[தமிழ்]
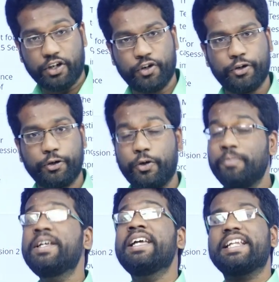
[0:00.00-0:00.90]
கீயும் இருக்கும்
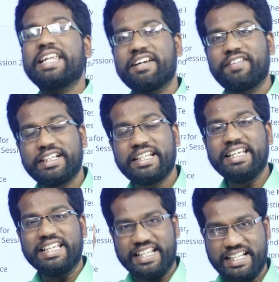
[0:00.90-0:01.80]
நீங்கள் வந்துட்டு
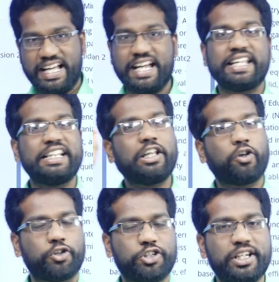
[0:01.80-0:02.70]
இல்லை இந்த
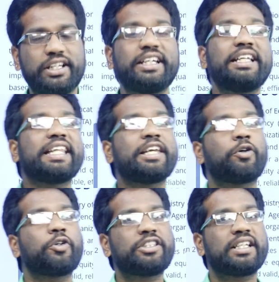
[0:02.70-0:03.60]
கொஷனுக்கு
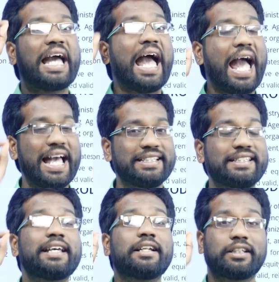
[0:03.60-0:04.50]
நீங்கள் கொடுத்துருக்க
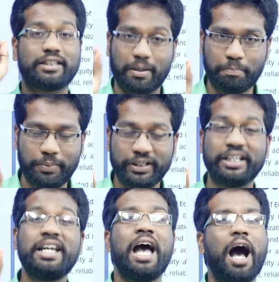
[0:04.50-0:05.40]
ஆன்சர் தப்பு
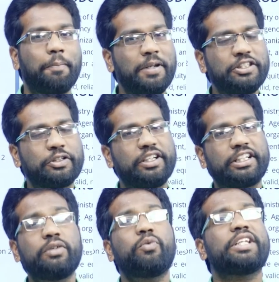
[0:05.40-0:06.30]
அப்படின்னு
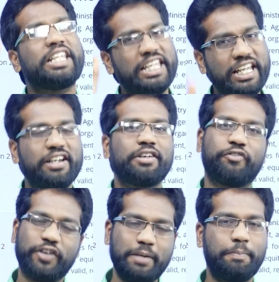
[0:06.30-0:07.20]
சொல்லிட்டு நீங்கள்
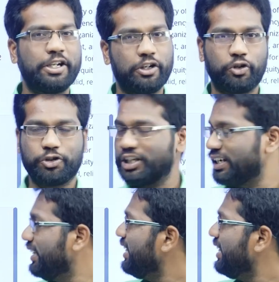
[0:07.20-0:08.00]
ஃபீல் பண்ணுற கொஷனுக்கு